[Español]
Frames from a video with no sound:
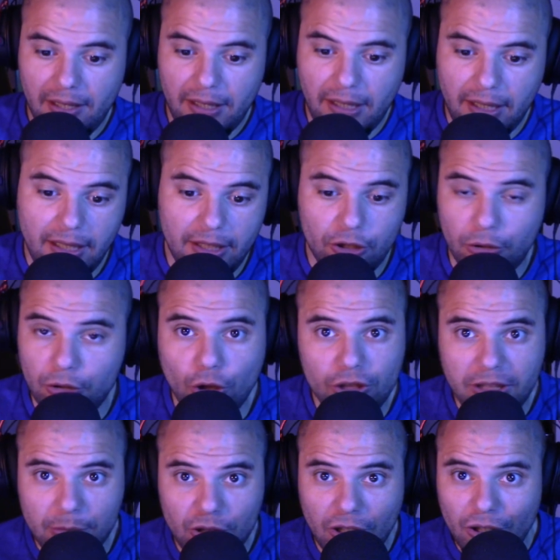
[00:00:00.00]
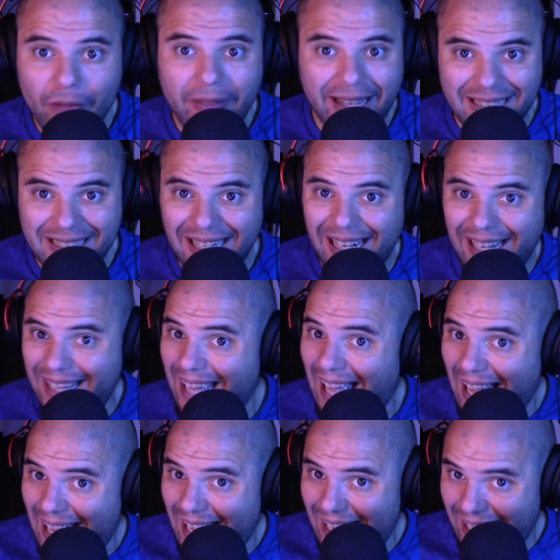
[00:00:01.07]
Y sobre todo estamos hablando de que es
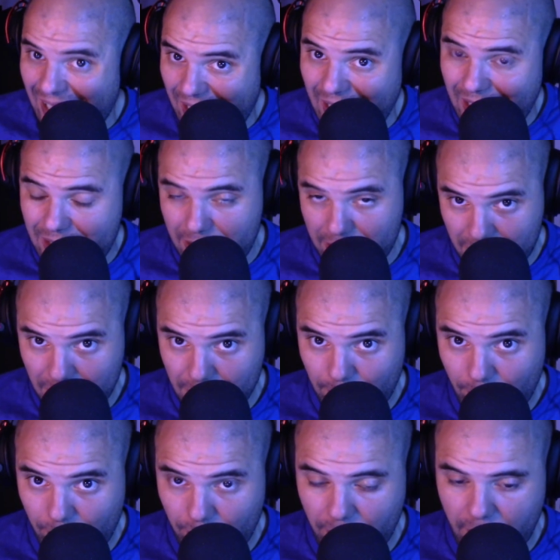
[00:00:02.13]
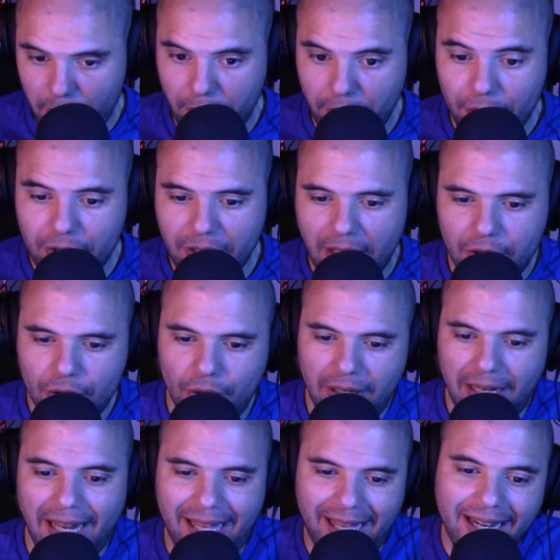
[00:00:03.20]
energía gratis, ¿de acuerdo? Tanto
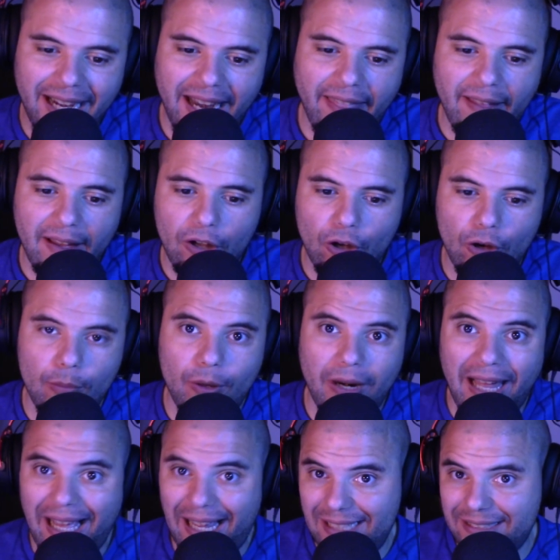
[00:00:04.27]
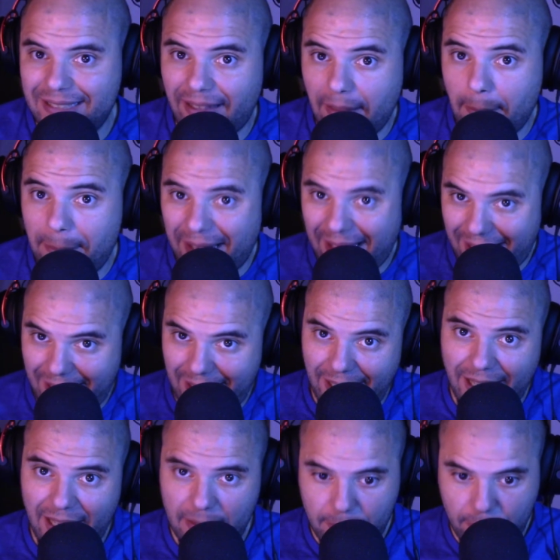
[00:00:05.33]
la generada como la gastada para
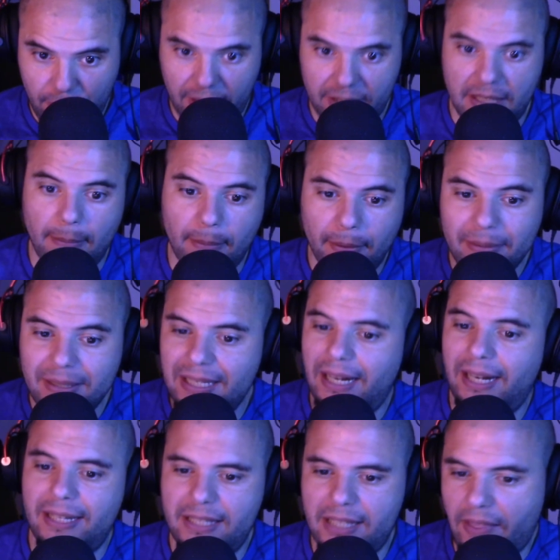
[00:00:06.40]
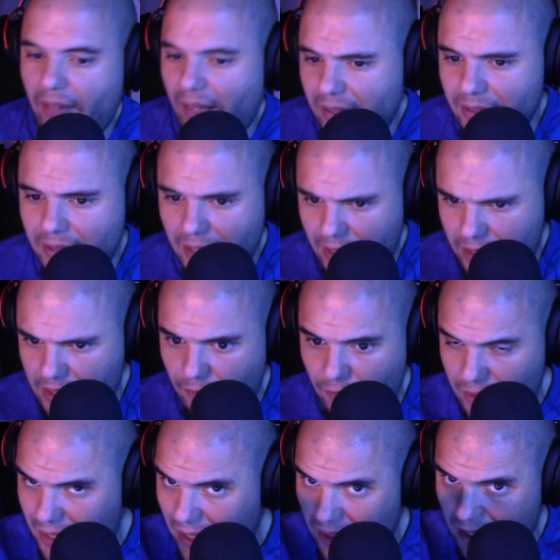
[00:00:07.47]
generar, porque es aprovechar excedentes,
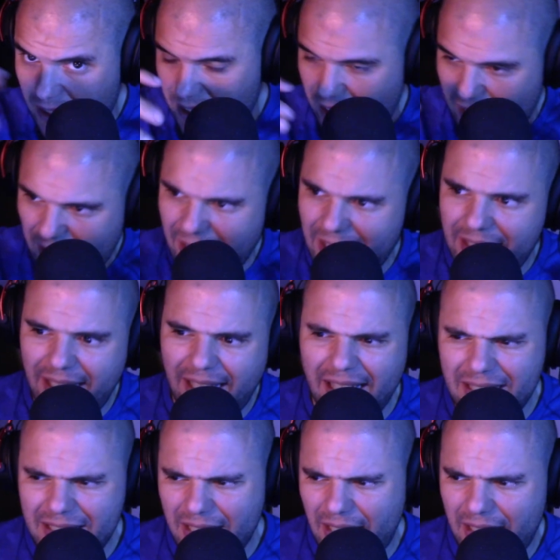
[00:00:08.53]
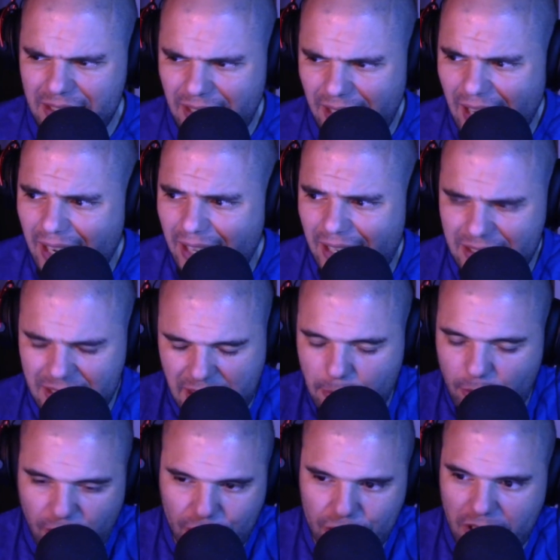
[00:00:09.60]
eficiencias energéticas, eh, sinergias, ese
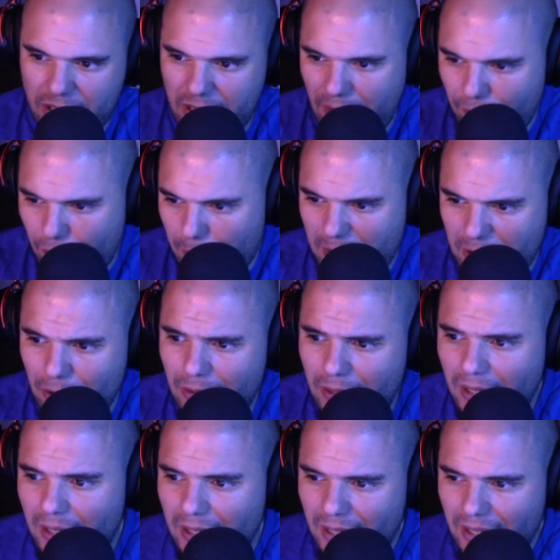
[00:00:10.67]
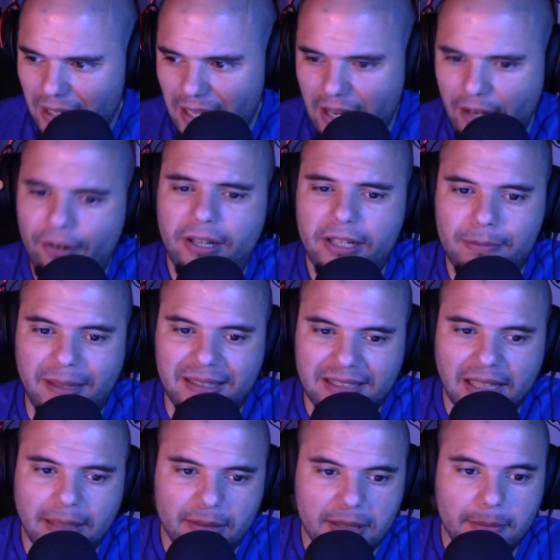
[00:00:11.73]
tipo de cosas. Información que creo que es
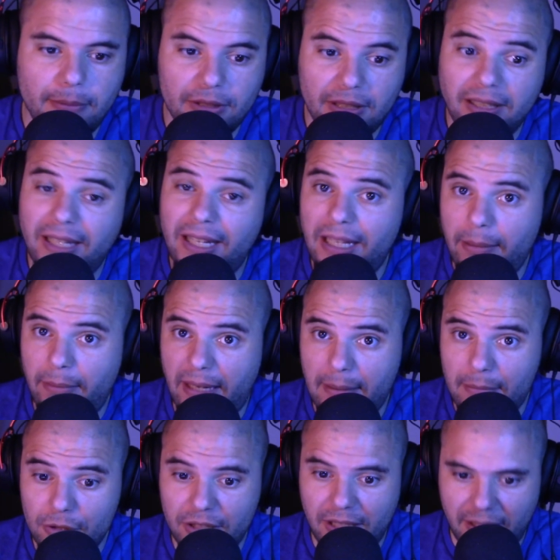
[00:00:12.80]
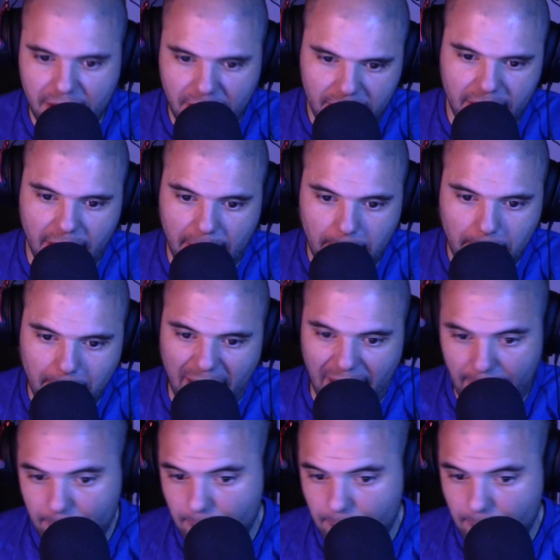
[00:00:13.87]
bastante más importante y que deberíamos de entender. Vale.